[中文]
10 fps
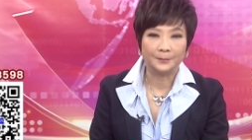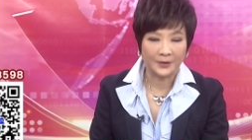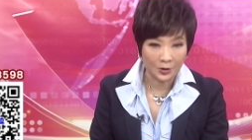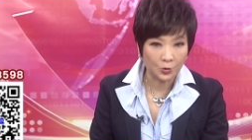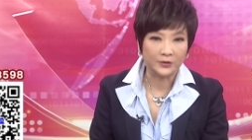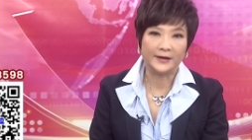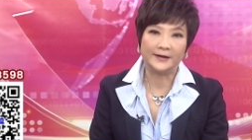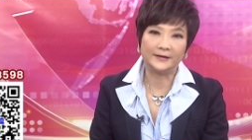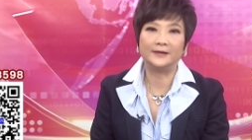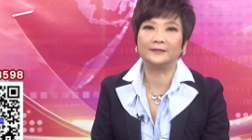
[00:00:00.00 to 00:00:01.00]
苹果的一
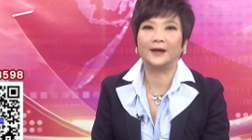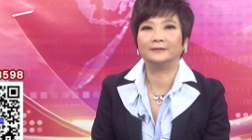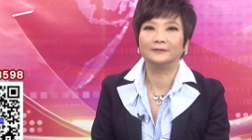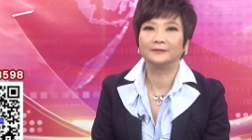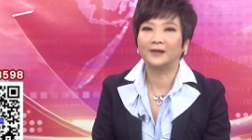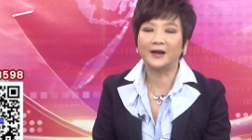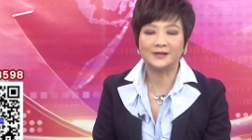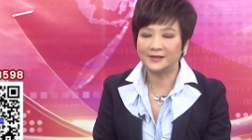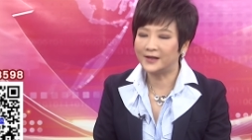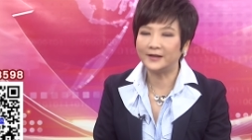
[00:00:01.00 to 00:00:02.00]
个订单，它
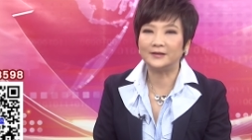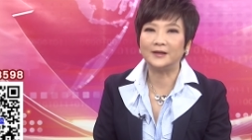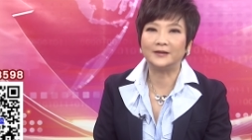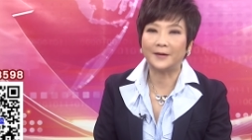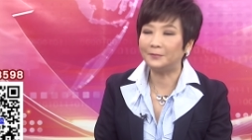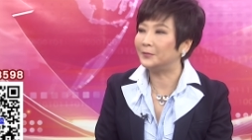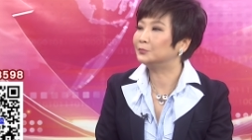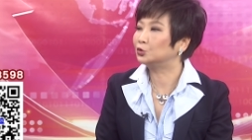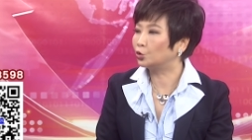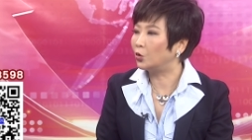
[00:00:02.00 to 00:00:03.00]
其他的订单并
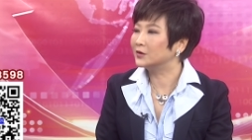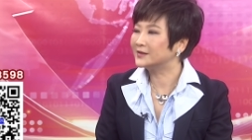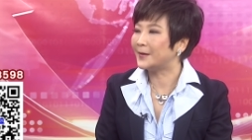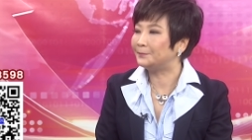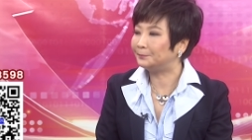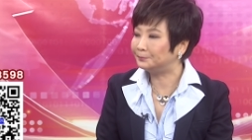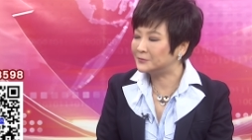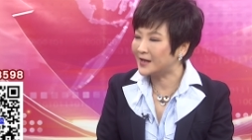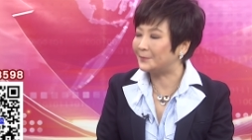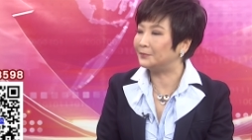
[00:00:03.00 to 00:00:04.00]
不多，占
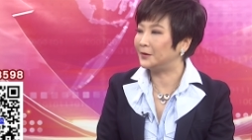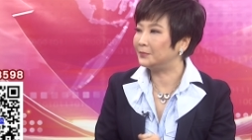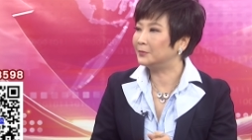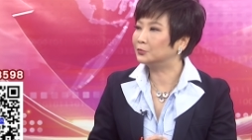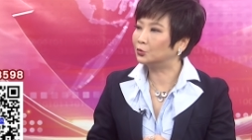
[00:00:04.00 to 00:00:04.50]
占比并不